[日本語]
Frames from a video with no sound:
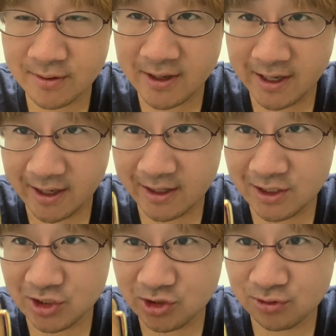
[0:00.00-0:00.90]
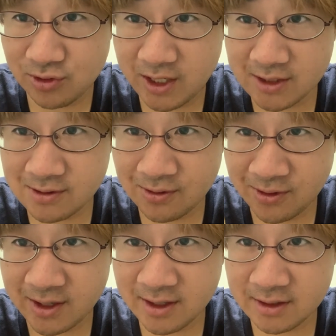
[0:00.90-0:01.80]
かなり品縮を変えそう
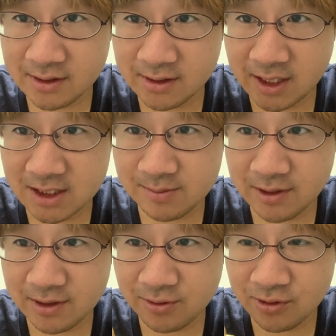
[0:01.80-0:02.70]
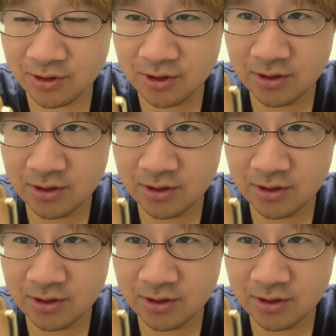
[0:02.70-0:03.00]
な立ち回りを、